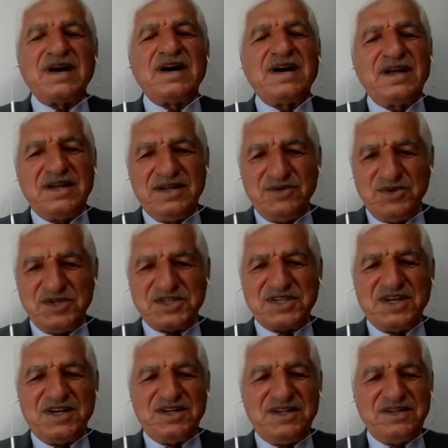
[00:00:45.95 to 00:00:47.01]
أهلا
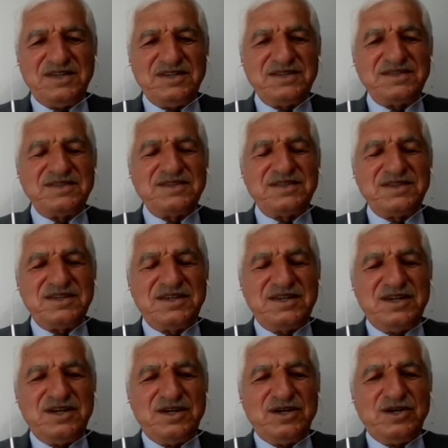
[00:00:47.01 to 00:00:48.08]
وسهلا
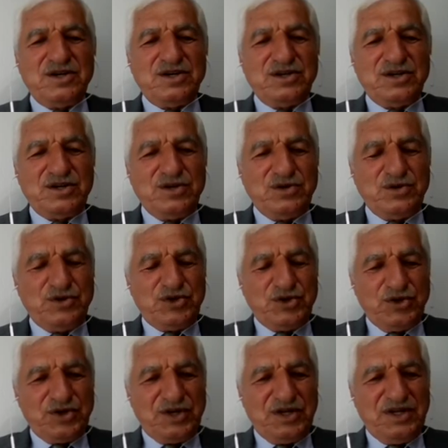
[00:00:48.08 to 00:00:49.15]
أه، طبعا
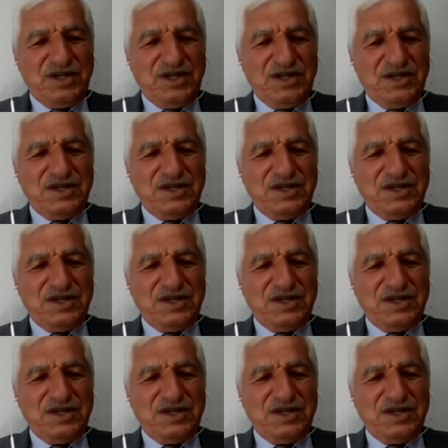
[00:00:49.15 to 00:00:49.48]
شكرا